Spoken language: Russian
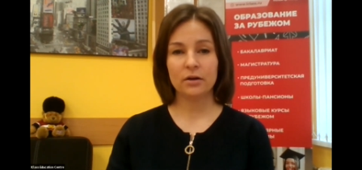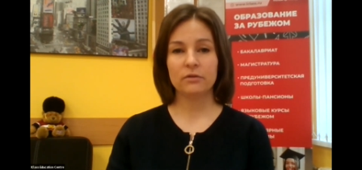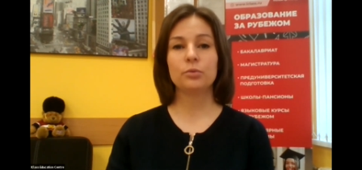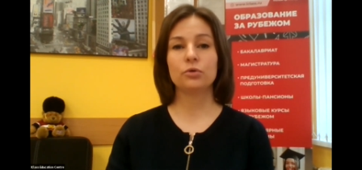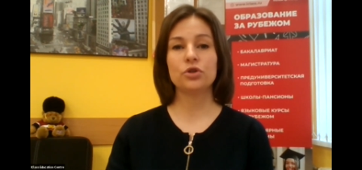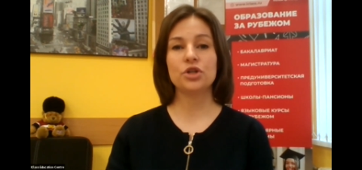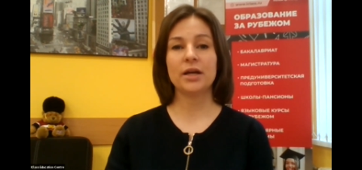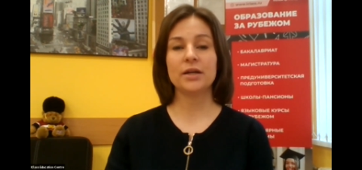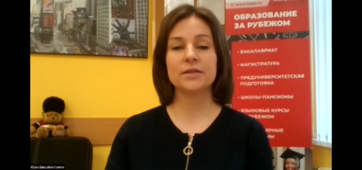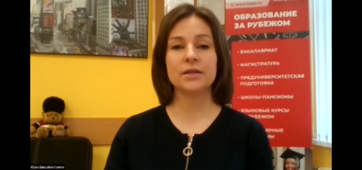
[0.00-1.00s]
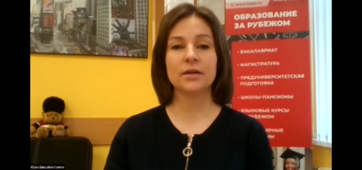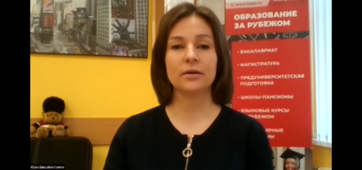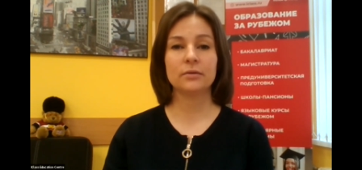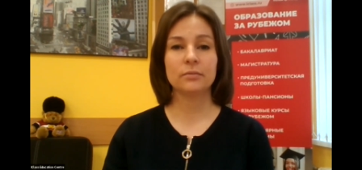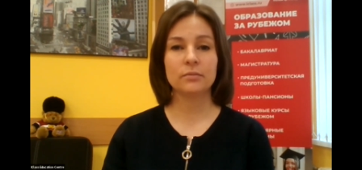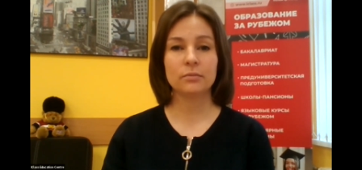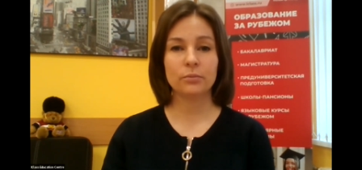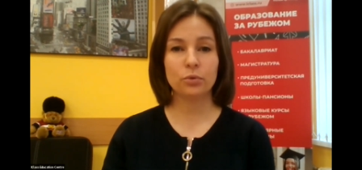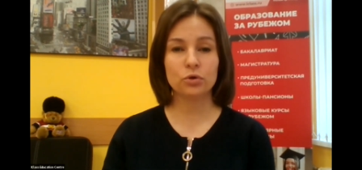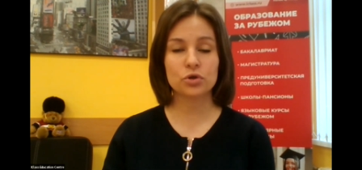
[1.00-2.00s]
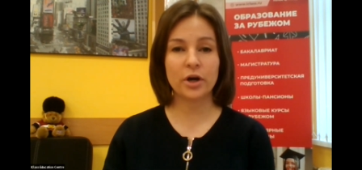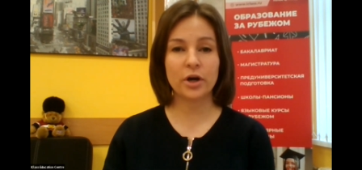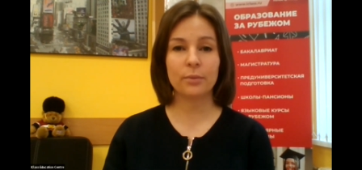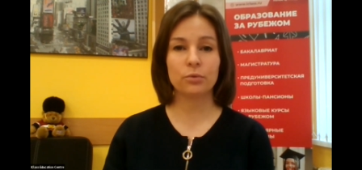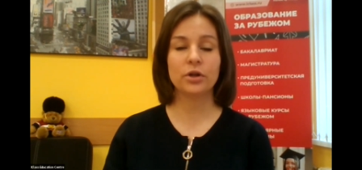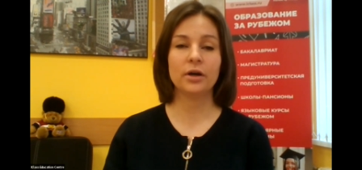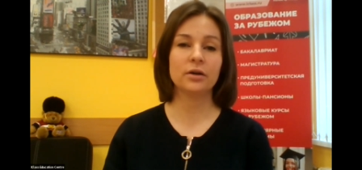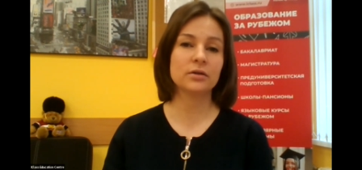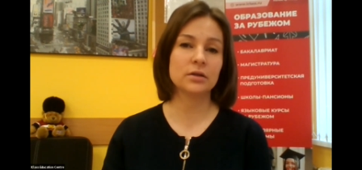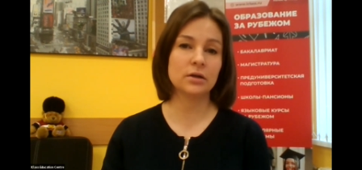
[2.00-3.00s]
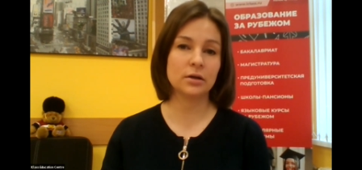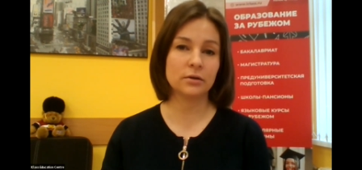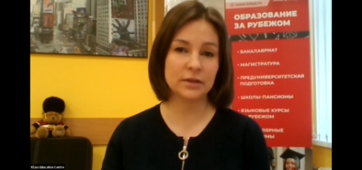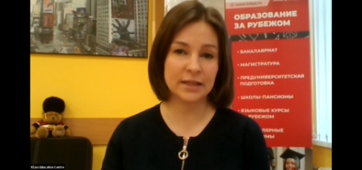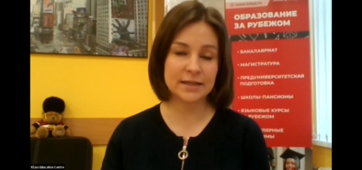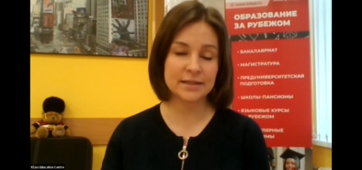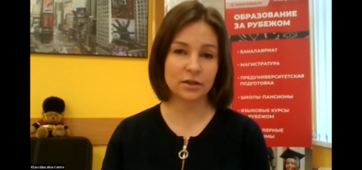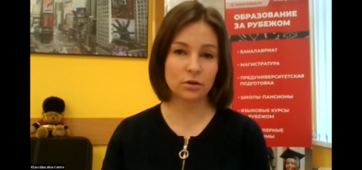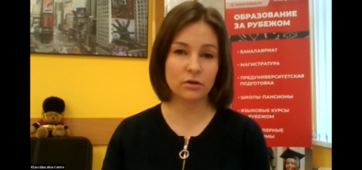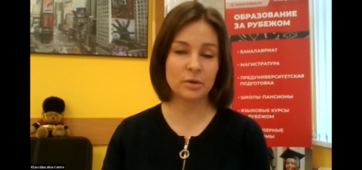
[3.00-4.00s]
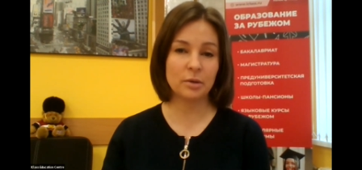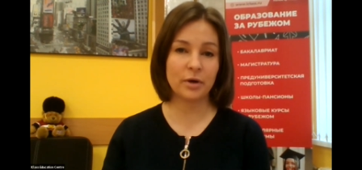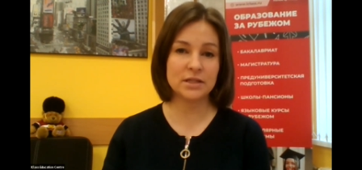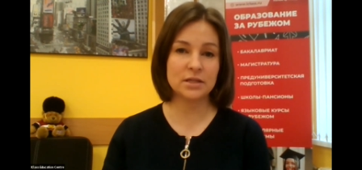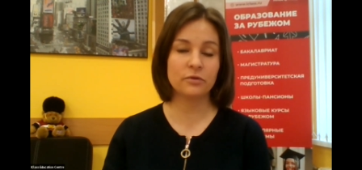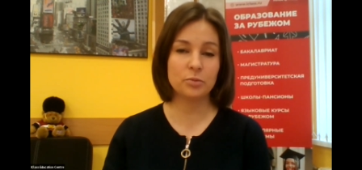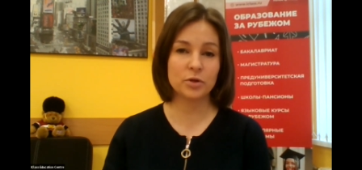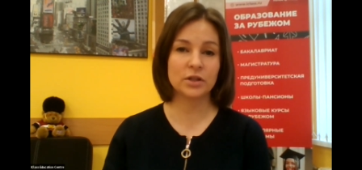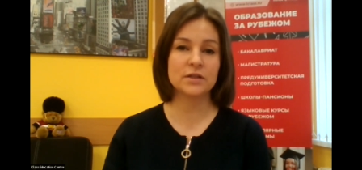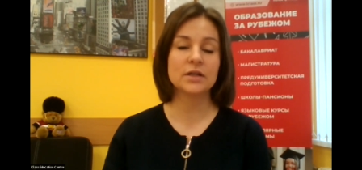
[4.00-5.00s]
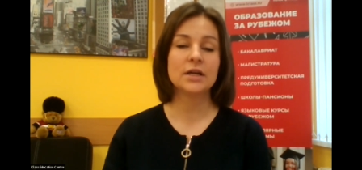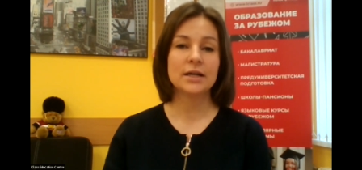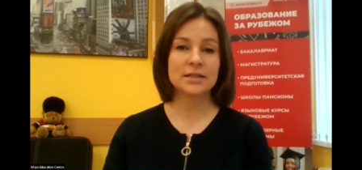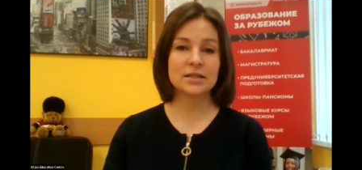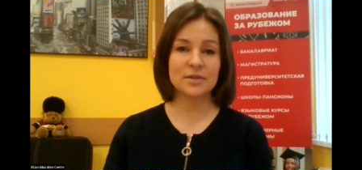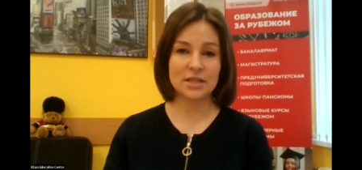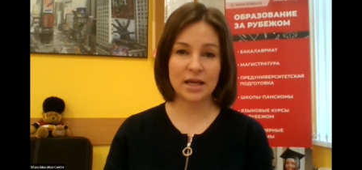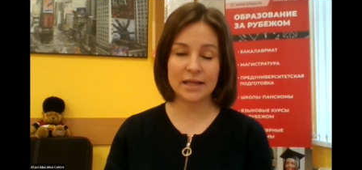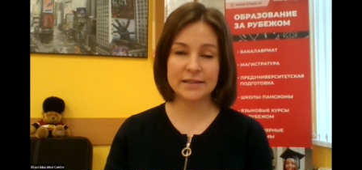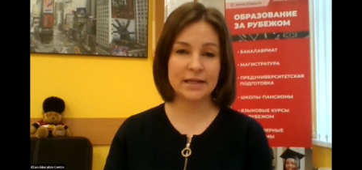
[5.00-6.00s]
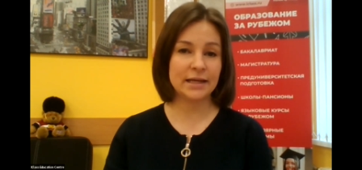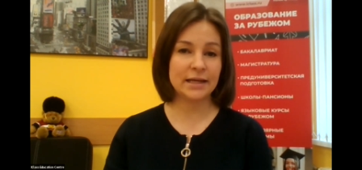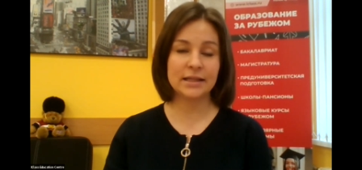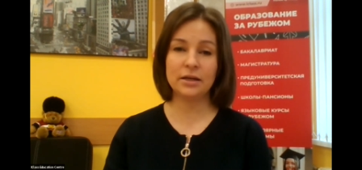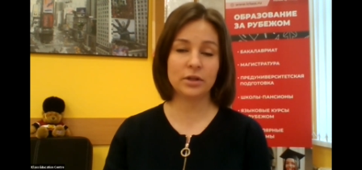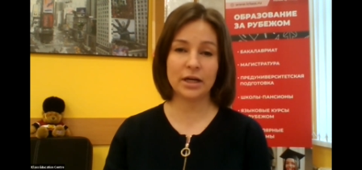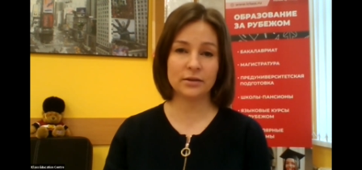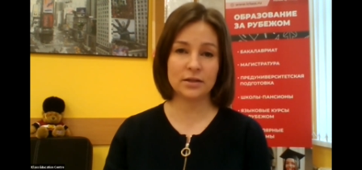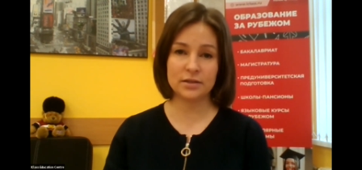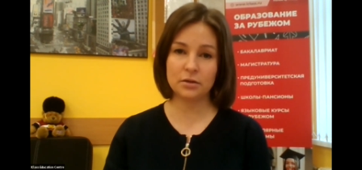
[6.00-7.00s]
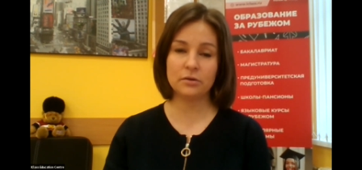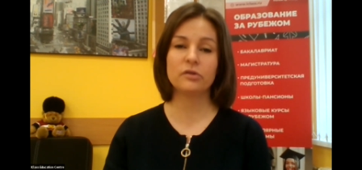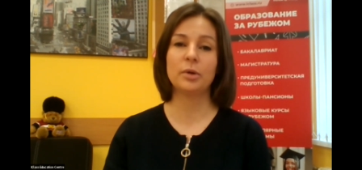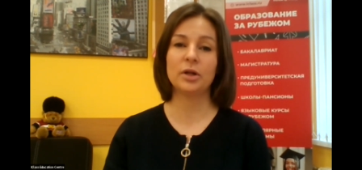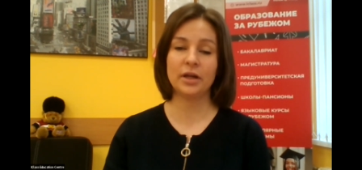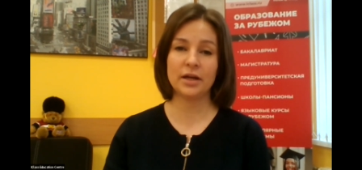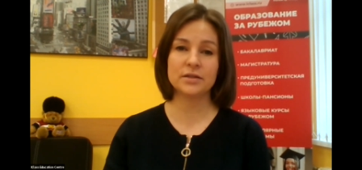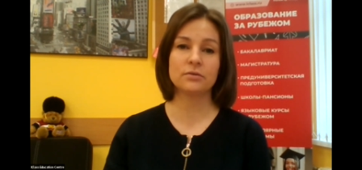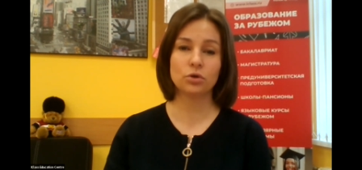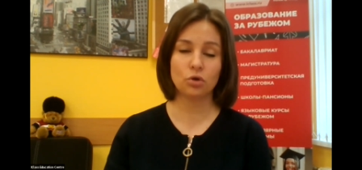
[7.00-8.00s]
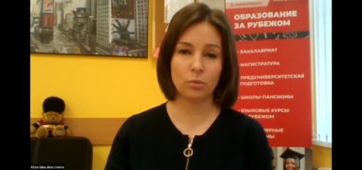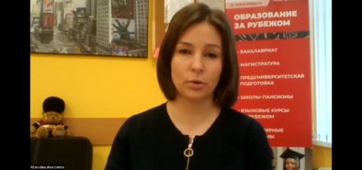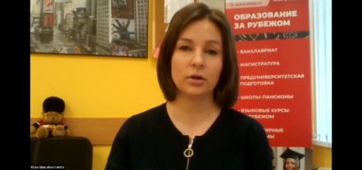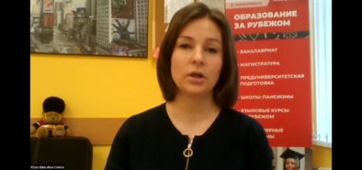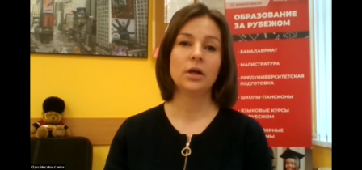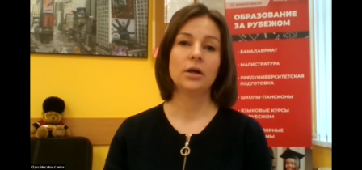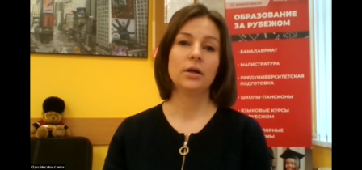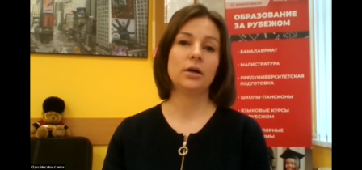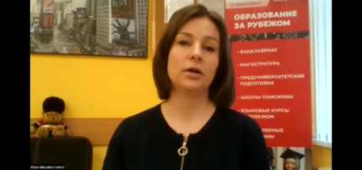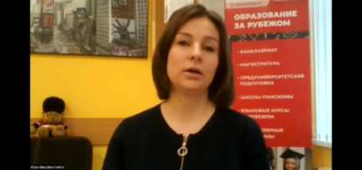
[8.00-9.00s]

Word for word: Вы получаете по скайпу да, э, тест, который вам необходимо выполнить самостоятельно. Это не онлайн-тестирование, выполняете его дома э,